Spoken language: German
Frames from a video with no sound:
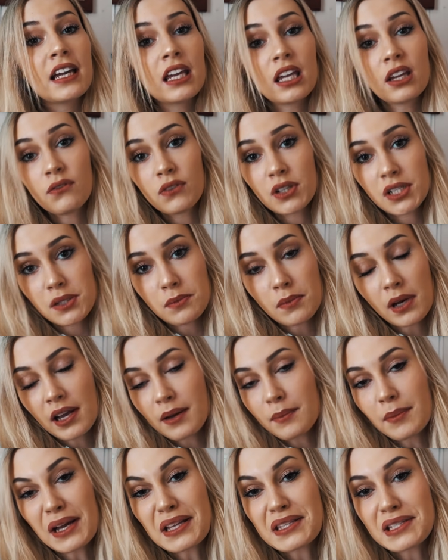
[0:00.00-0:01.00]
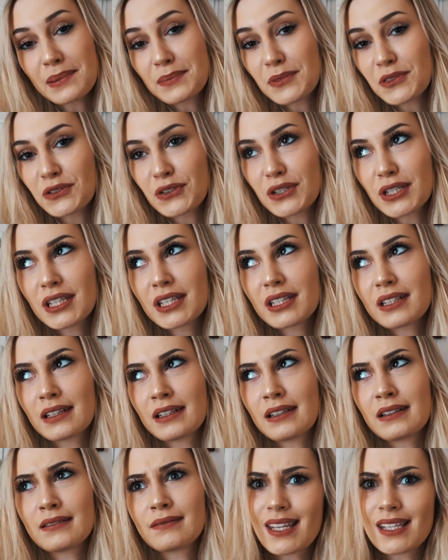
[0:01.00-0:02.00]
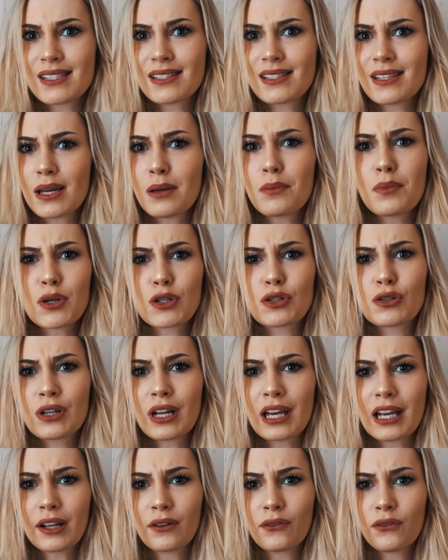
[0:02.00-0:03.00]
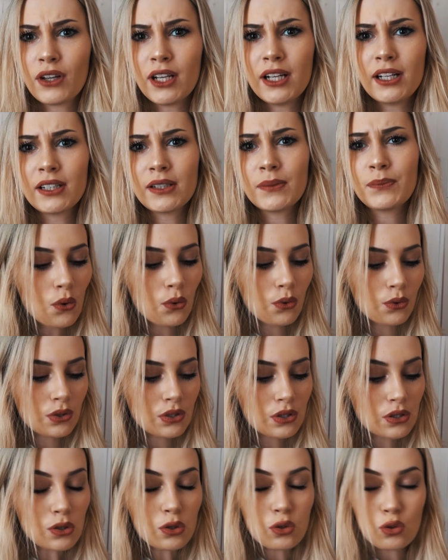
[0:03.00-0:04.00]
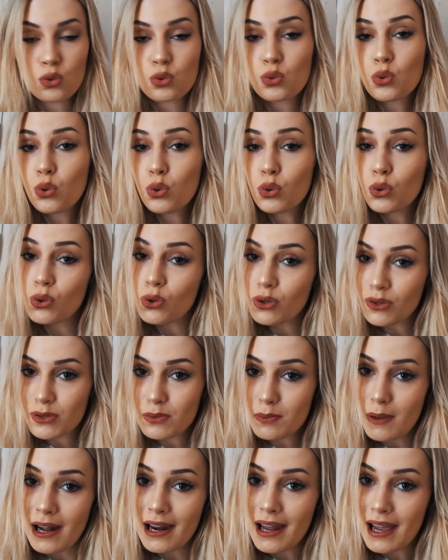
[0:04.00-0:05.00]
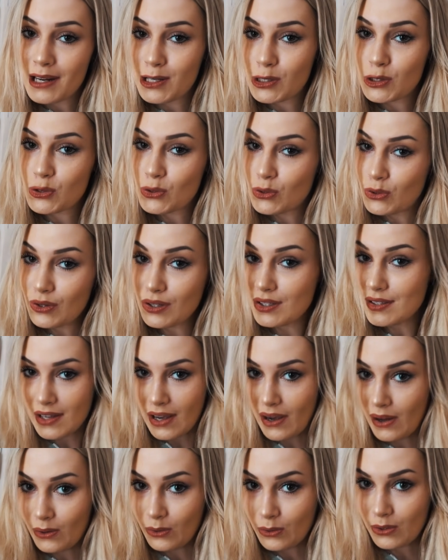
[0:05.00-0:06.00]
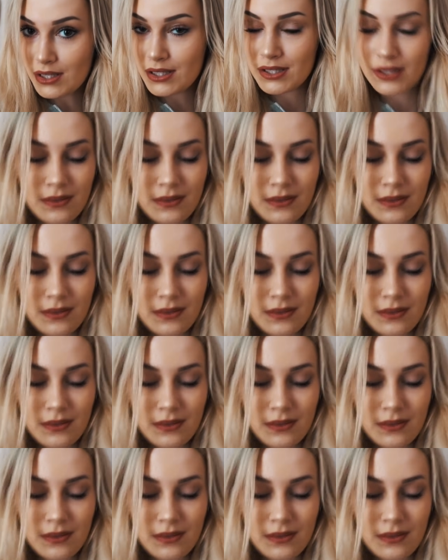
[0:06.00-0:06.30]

gehen wir die mal gemeinsam durch, denn das sind ja immer schon recht viele und suchen uns mal ein schönes raus.